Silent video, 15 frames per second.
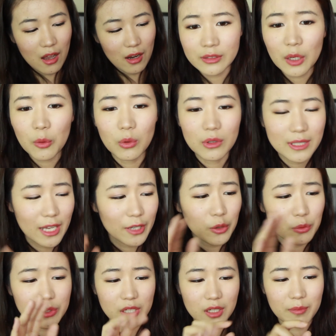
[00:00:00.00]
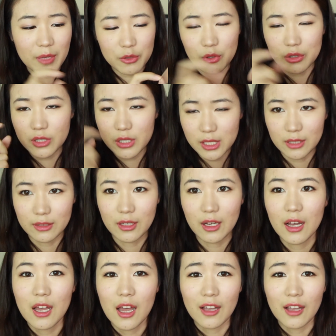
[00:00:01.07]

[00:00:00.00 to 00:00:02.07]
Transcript: 那我在用这个面霜之前呢，